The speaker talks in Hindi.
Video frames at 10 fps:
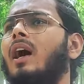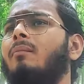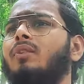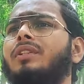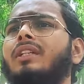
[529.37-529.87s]
हम
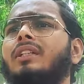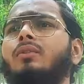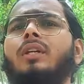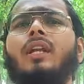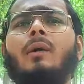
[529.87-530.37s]
मुश्किल से
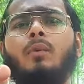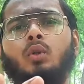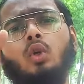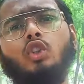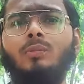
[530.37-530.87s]
कुछ नहीं आपको
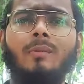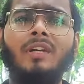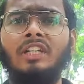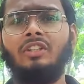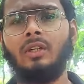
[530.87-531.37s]
दो सौ रुपये
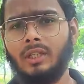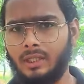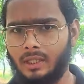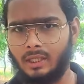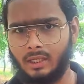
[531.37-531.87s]
में टी शर्ट दे
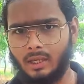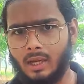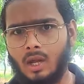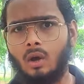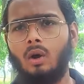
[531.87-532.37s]
देंगे ठीक
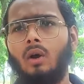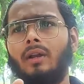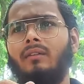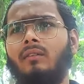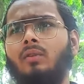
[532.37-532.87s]
है
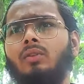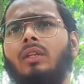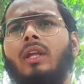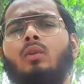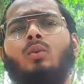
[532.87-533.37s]
और कुछ
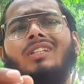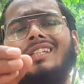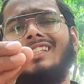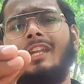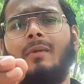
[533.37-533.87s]
नहीं तो वन
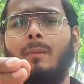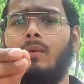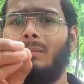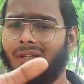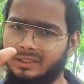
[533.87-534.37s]
सिक्सटी में
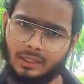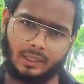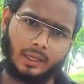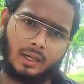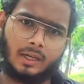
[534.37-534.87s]
आपको मग दे
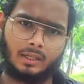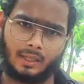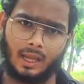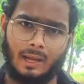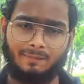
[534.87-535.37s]
देंगे
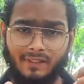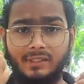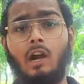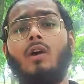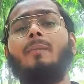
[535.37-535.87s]
ठीक है आप फिर
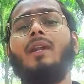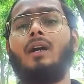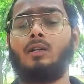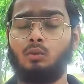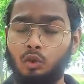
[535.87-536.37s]
जाओ
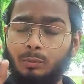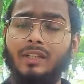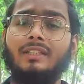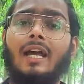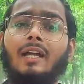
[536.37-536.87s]
अपना कुछ भी
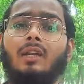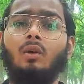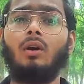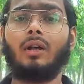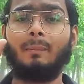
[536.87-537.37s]
डिज़ाइन
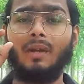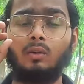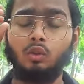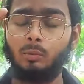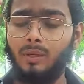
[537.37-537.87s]
लो और अपना
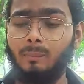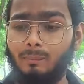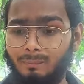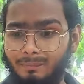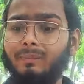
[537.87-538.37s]
कुछ भी
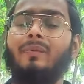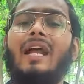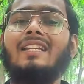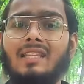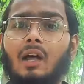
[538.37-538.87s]

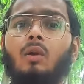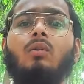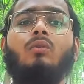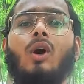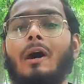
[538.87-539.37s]
प्राइस डालो
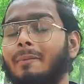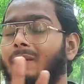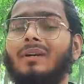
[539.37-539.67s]
वो आपकी